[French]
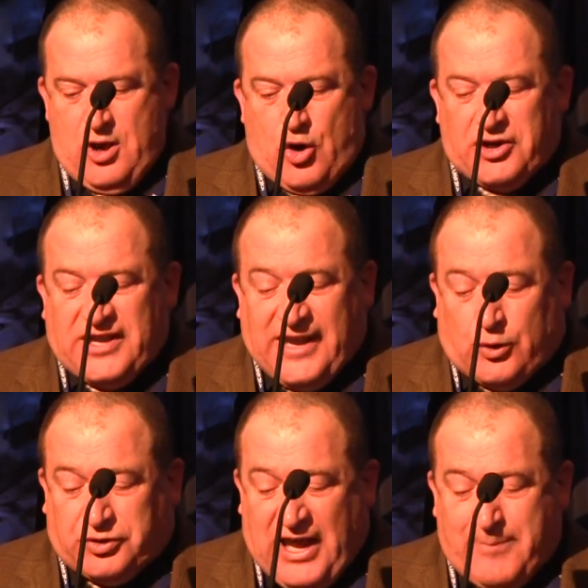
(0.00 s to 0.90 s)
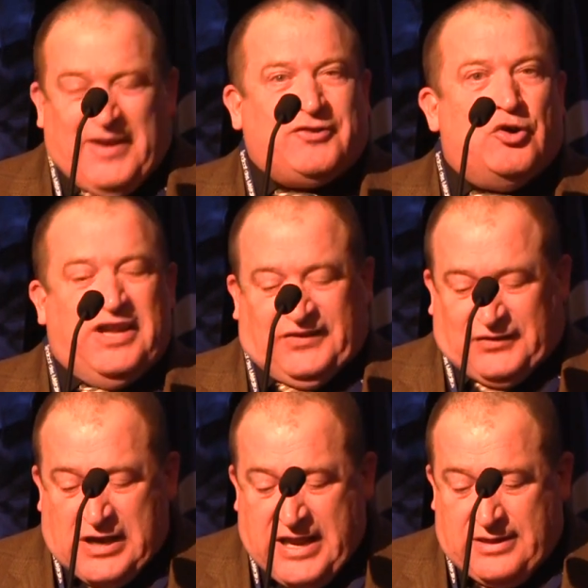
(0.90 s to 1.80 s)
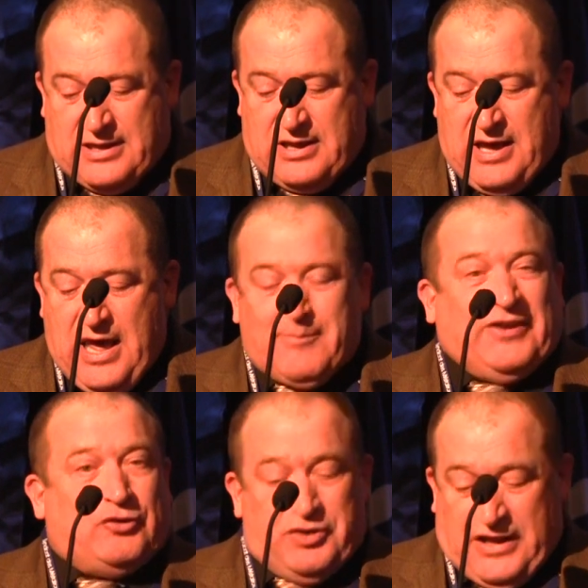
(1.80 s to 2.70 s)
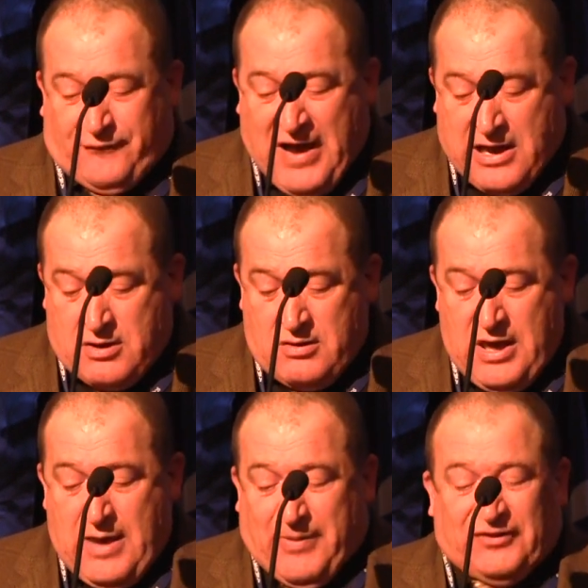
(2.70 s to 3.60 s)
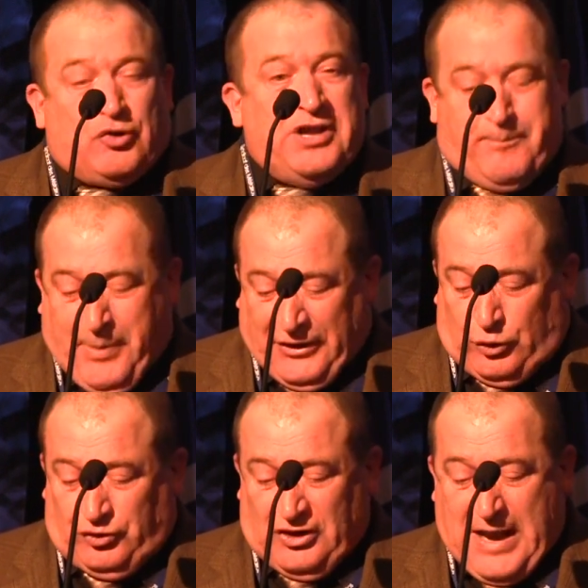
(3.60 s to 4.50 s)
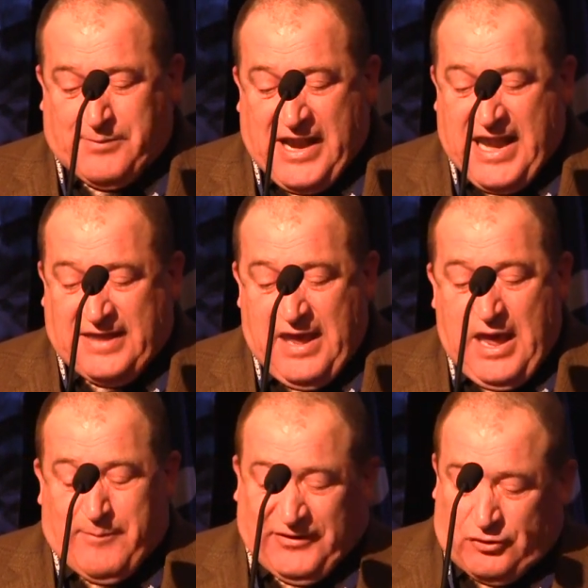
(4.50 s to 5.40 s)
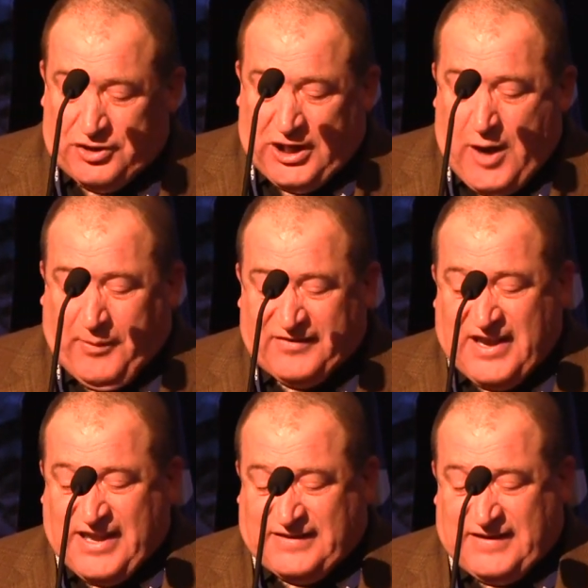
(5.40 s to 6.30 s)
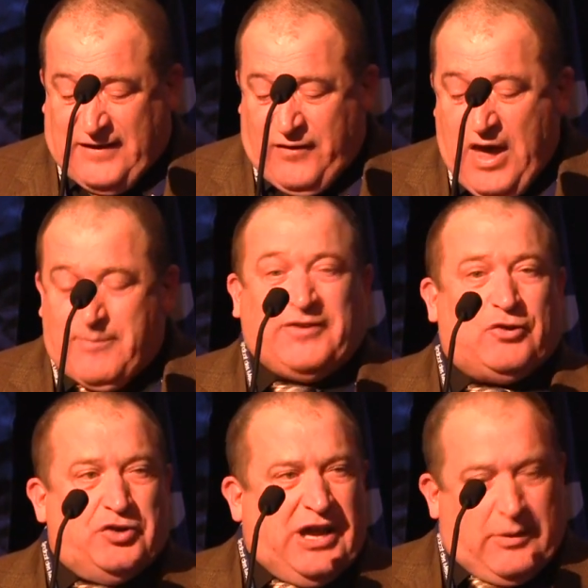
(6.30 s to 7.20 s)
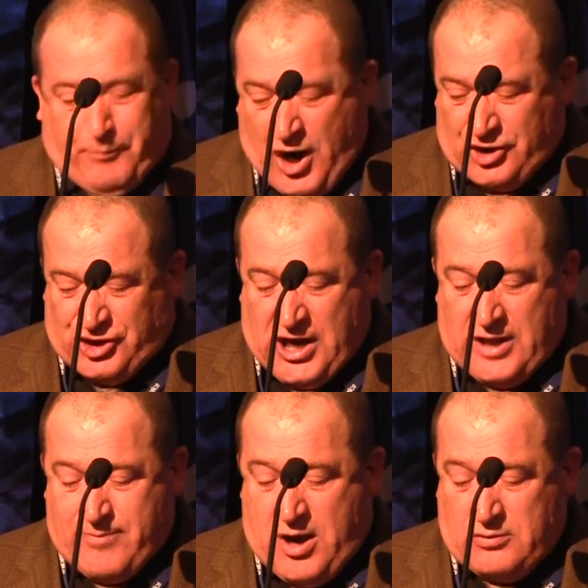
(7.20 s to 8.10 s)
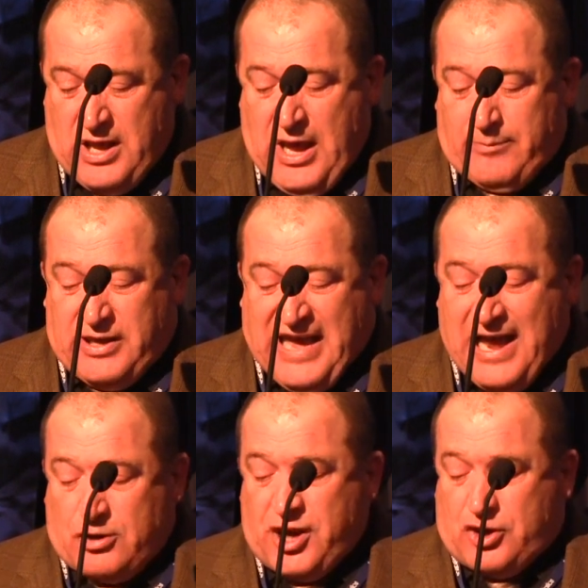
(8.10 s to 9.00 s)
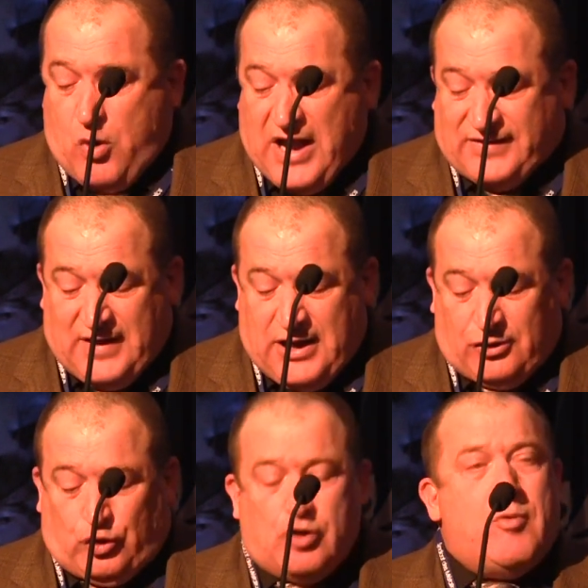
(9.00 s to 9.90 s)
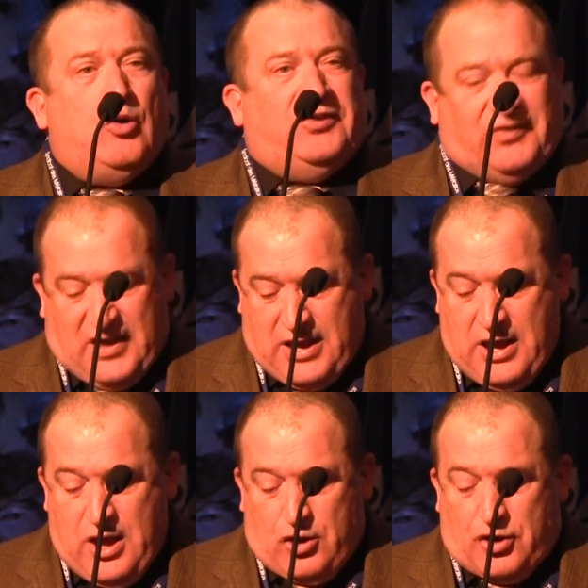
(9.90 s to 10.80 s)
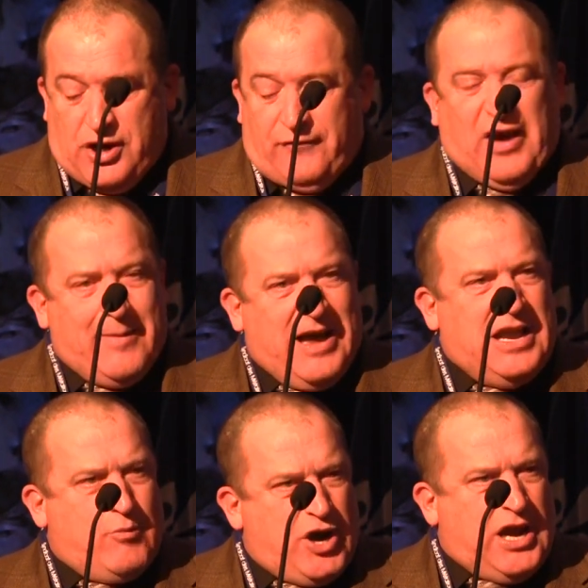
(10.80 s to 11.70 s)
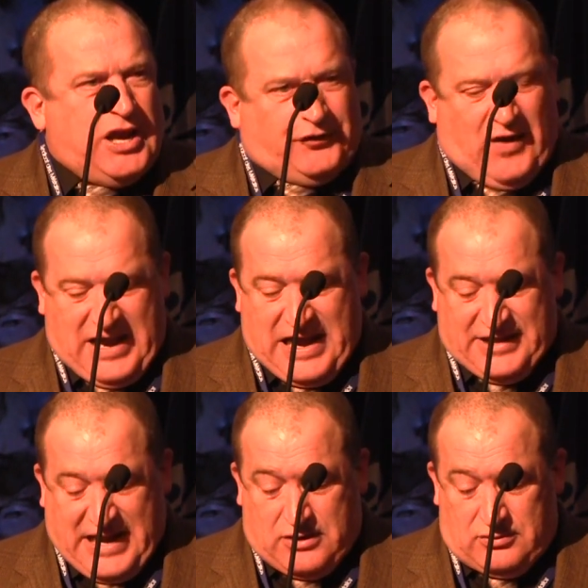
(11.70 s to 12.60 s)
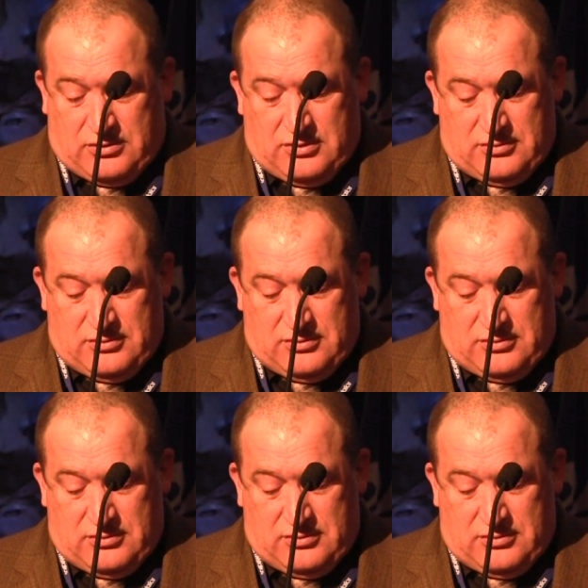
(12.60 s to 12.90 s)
On est écouté parce qu'on est solide, parce qu'on est fort, parce qu'on est partout sur la planète, parce qu'on est représentatif, parce qu'on est proche de notre monde, puis quand on a de quoi dire, tout le monde sait qu'on a vraiment les moyens de se faire entendre.